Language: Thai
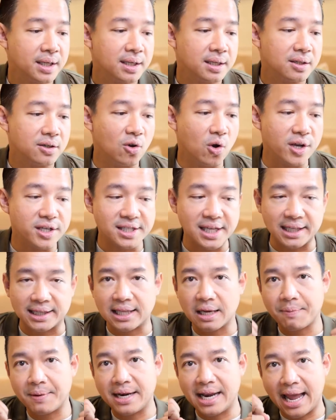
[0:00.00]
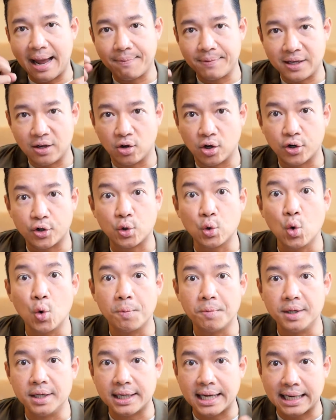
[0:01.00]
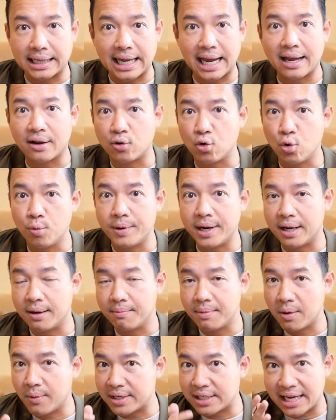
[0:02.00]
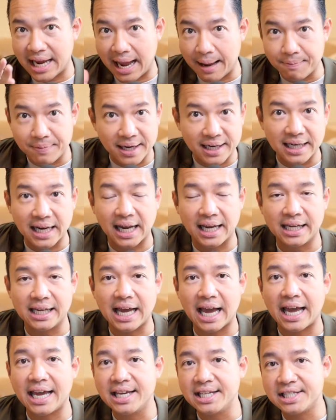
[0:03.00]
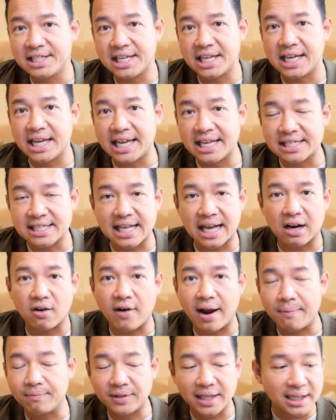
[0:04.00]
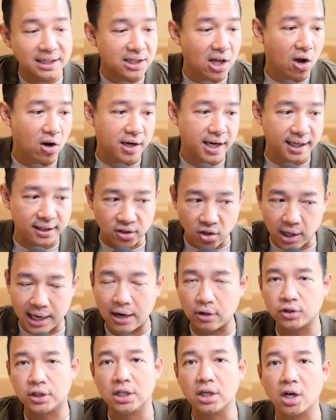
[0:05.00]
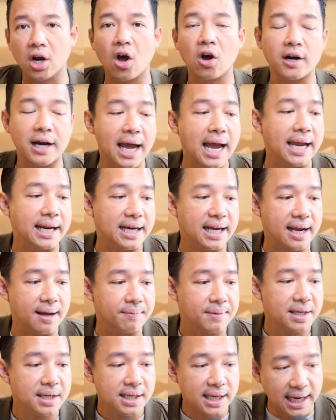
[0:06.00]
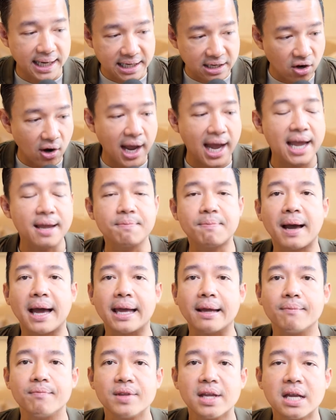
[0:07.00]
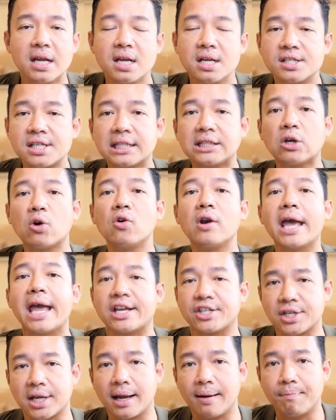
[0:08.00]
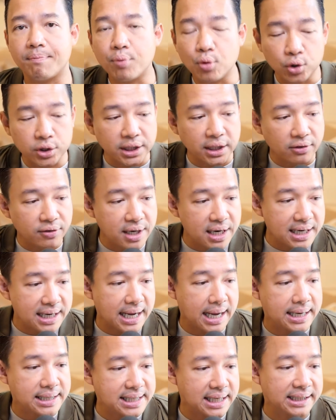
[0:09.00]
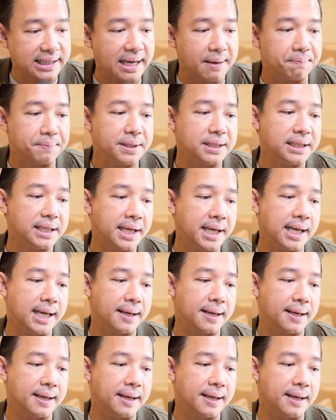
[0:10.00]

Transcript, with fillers: โดยสิทธิ์ถ้าเป็นแอปเกี่ยวกับรูปหรือการถ่ายรูปเนี่ยไม่ว่าจะแอปไหนๆ IG Instagram TikTok เนี่ยต้องเข้าถึงกล้องได้นะครับอันนี้ก็ให้ไป storage ครับพูดถึงเรื่องการจัดเก็บพื้นที่